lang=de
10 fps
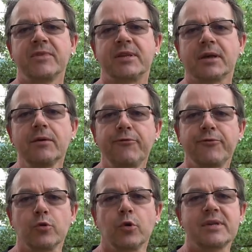
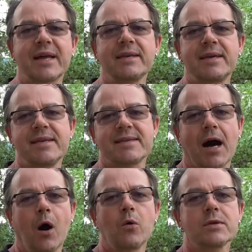trifft und dann geht
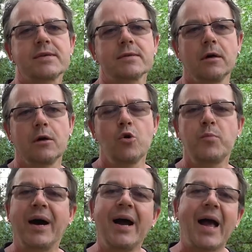es raus äh,
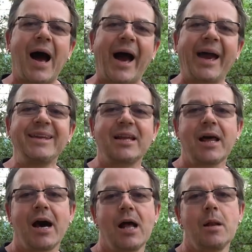über
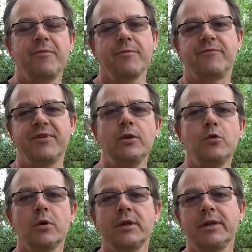eineinhalb
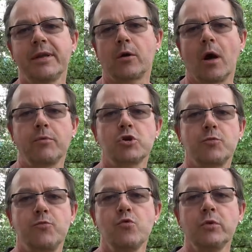Windungen in der
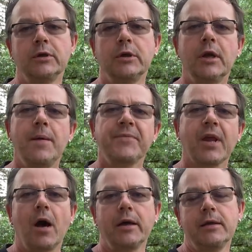Koppelspule
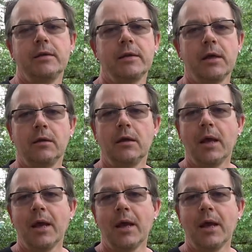in den